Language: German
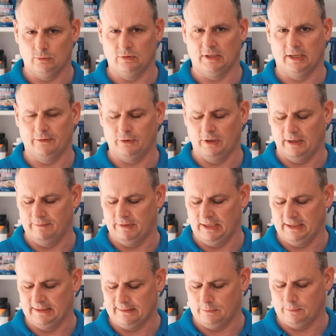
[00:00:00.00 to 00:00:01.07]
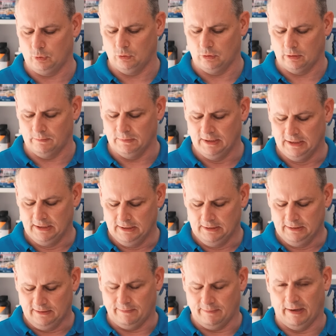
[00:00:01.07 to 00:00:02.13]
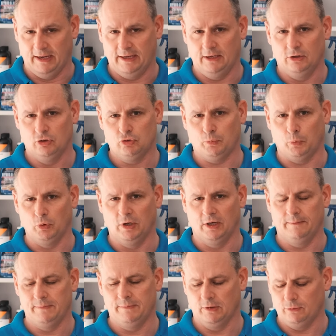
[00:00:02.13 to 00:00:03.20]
Und dafür haben wir jetzt im Grunde genommen zwei Sprühe